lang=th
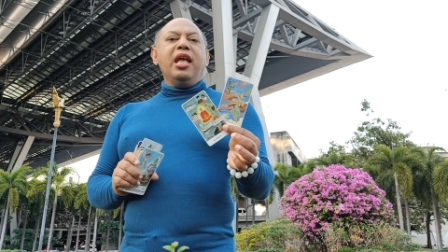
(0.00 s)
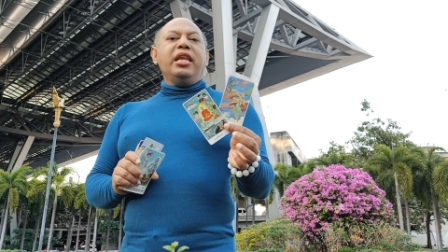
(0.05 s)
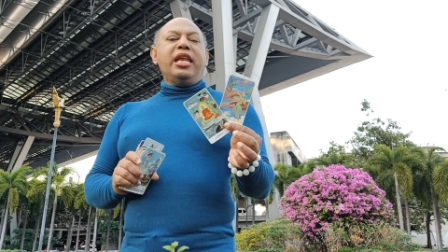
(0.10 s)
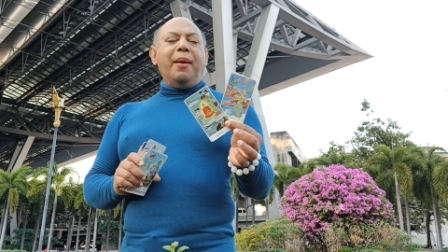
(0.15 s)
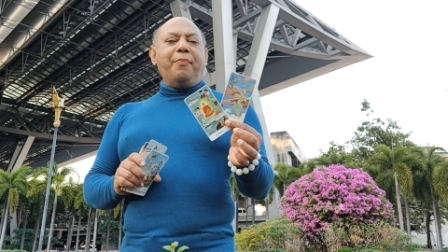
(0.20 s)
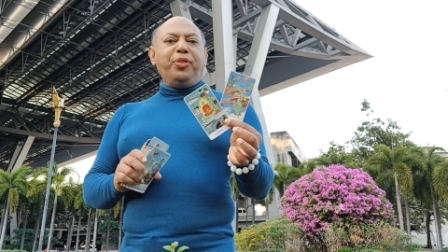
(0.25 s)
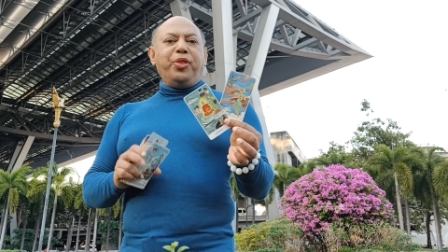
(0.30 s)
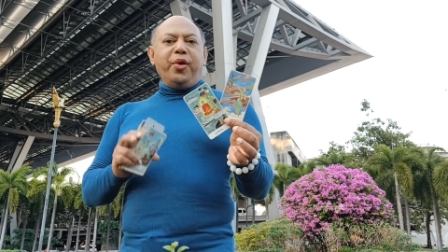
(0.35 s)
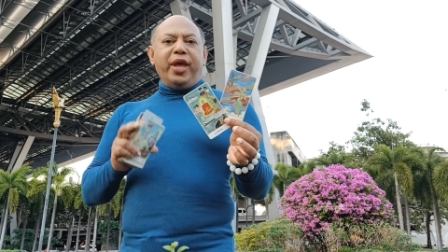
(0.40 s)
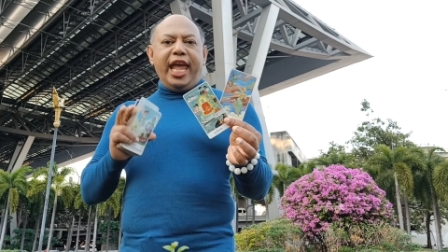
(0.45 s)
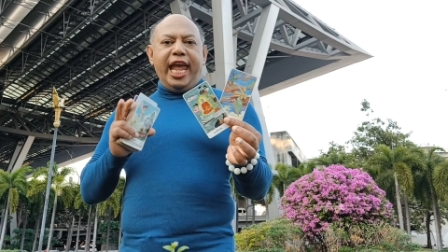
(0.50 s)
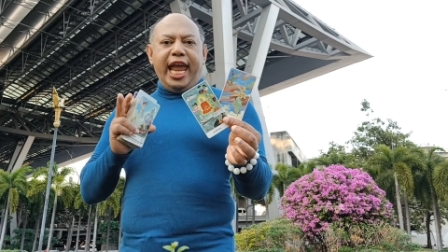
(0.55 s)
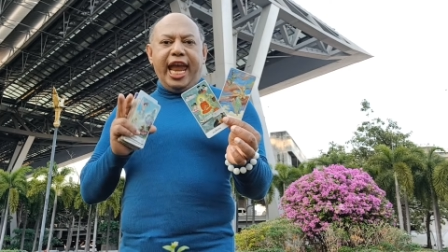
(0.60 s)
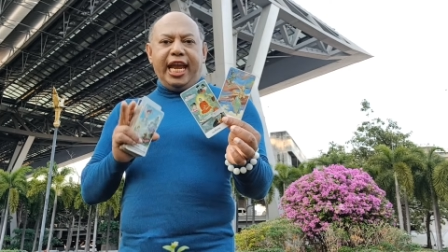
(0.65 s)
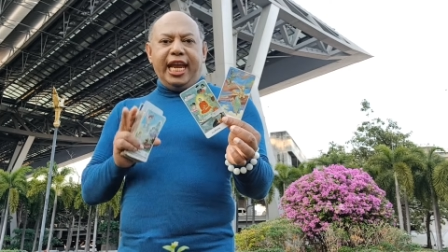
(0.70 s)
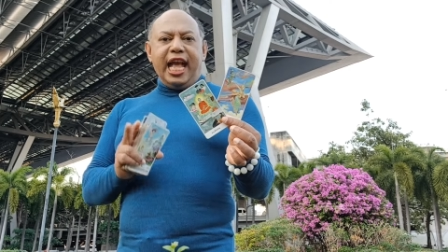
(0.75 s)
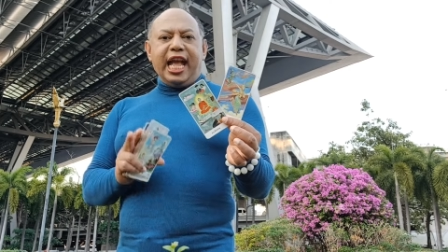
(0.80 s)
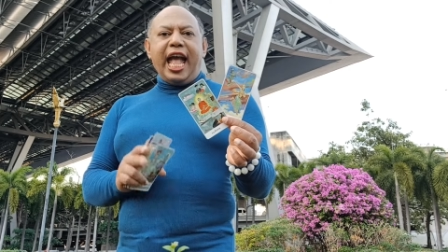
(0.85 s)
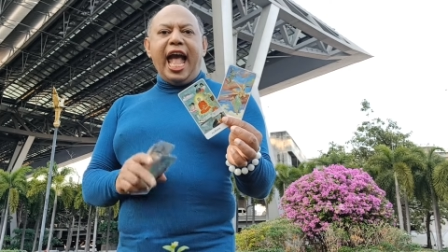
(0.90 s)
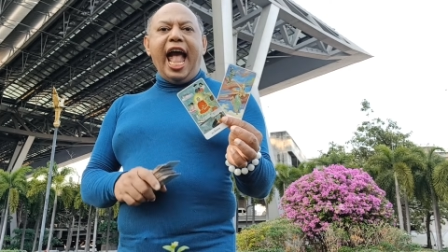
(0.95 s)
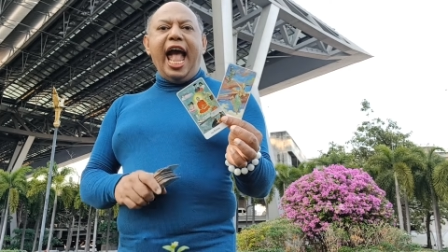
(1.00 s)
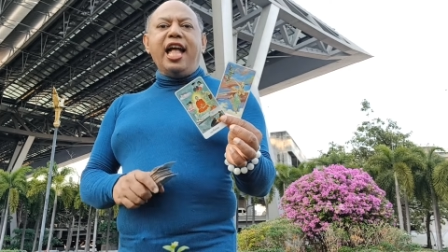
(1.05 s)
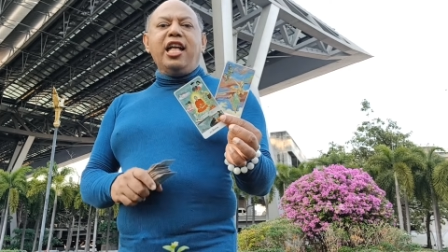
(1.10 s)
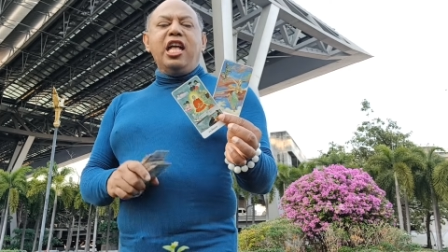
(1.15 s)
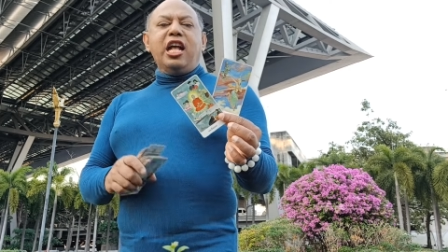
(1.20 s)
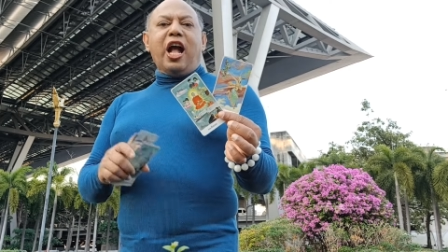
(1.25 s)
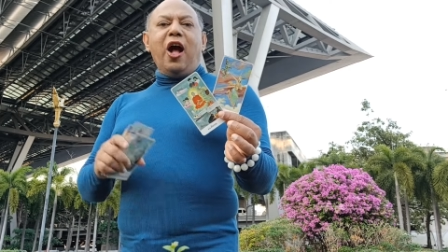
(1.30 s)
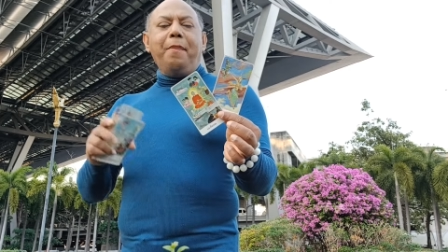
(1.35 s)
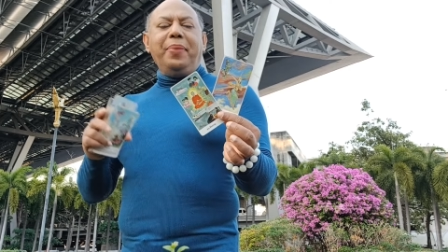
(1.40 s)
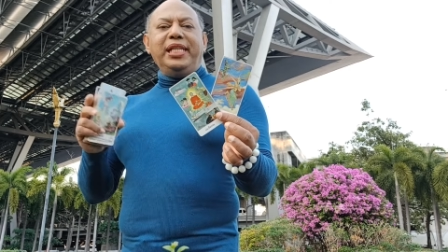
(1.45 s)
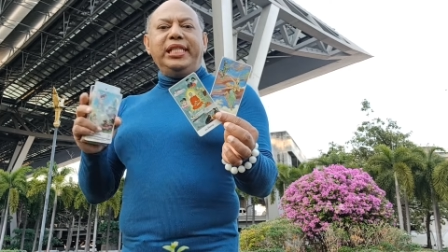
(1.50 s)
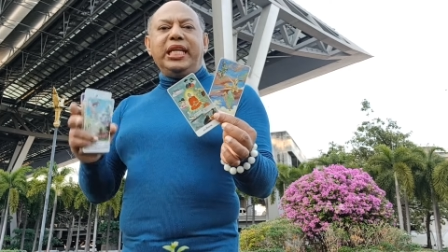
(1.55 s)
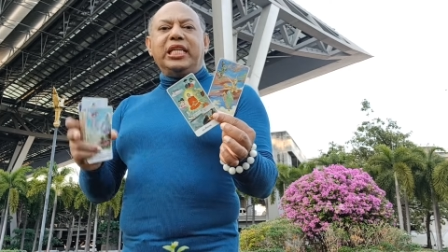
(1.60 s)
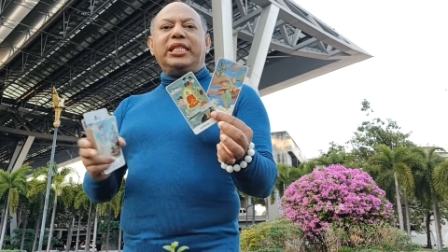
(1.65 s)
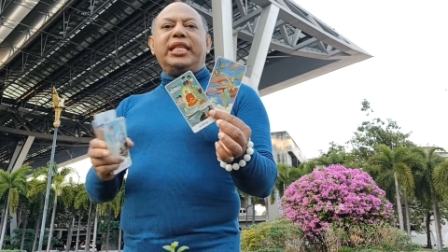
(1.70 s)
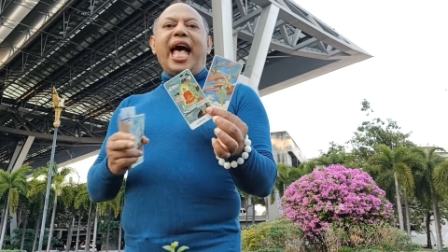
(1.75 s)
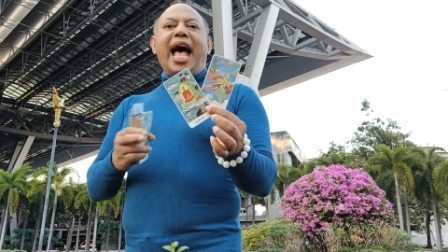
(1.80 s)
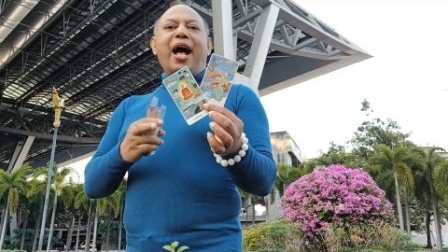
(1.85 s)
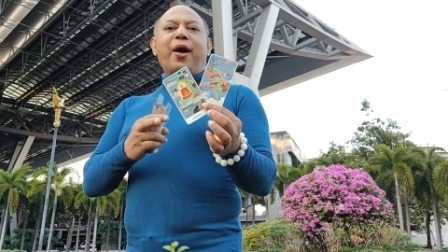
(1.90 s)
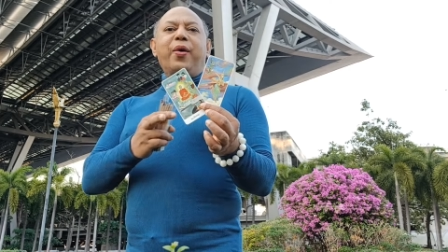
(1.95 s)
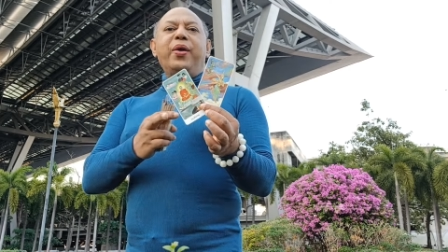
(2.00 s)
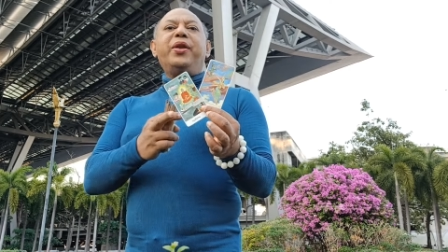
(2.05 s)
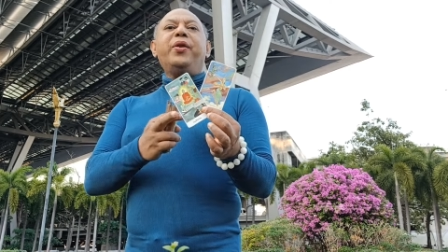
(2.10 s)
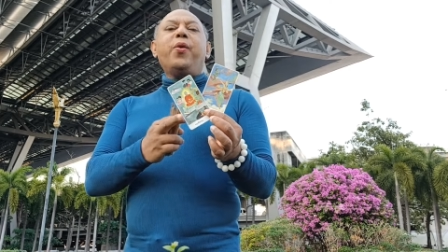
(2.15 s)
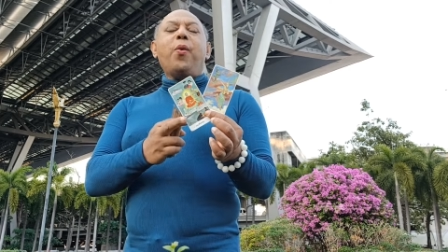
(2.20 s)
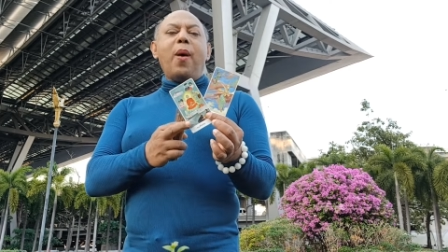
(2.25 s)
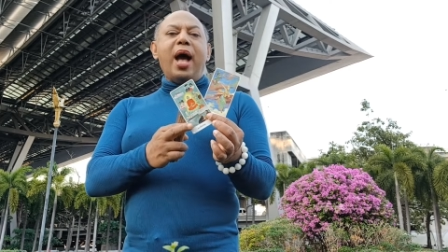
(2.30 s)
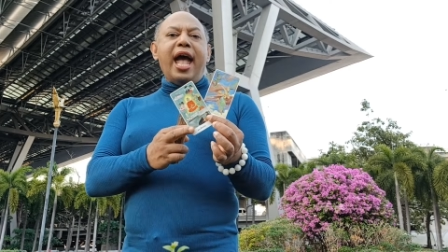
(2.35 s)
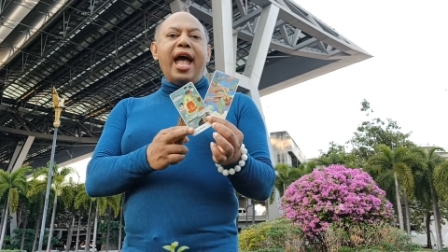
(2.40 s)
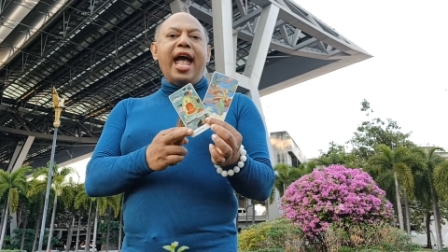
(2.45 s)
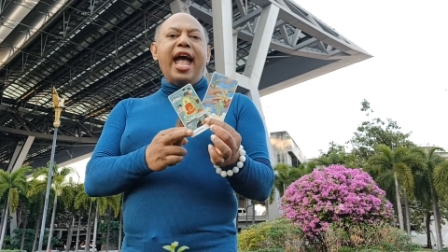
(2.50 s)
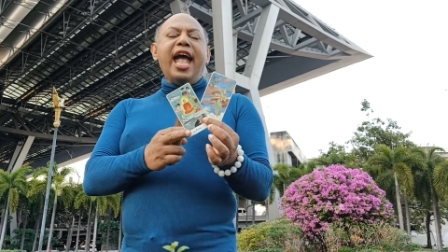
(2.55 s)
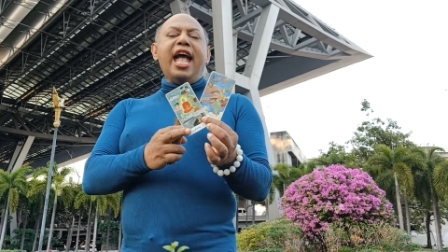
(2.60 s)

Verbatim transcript: นำตัวเองนะคะเข้าไปศึกษาค้นคว้า